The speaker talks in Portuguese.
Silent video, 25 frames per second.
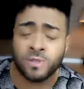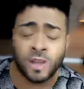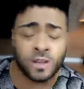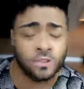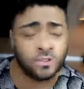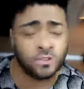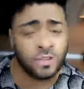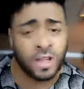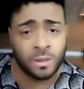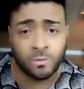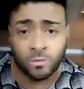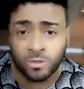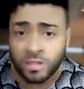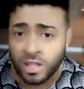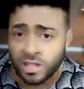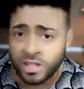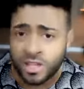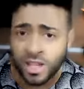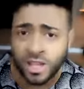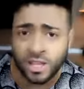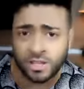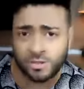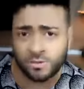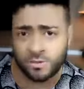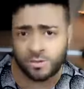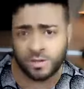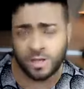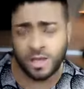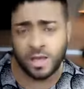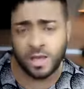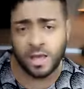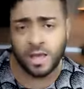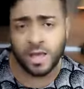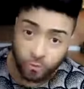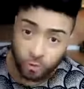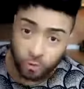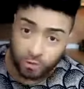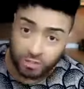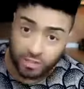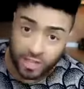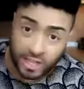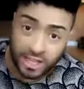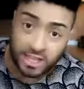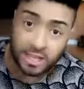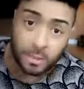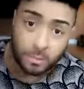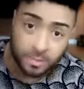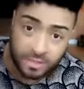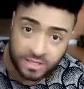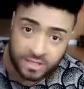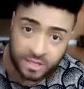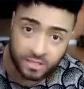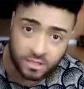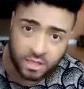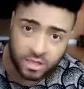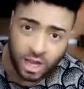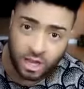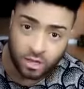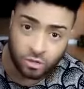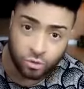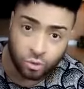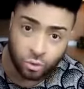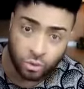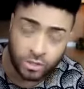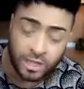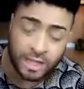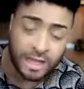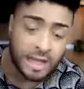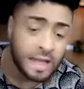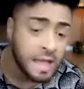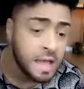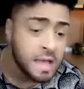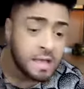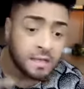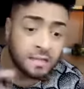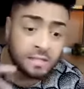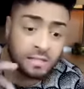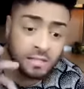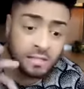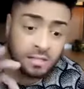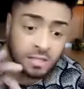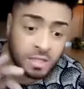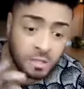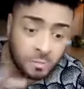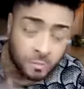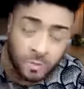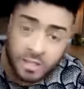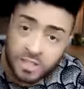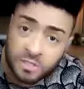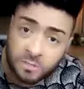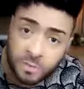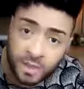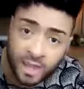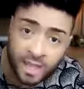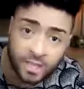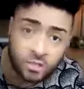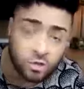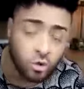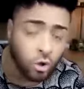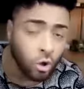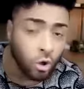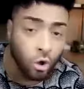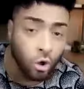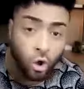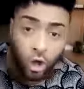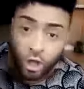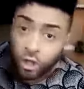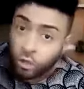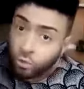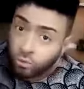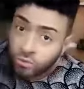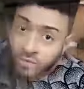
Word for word: vai ajudar muita gente. Você que está precisando de ajuda, simplesmente coloque um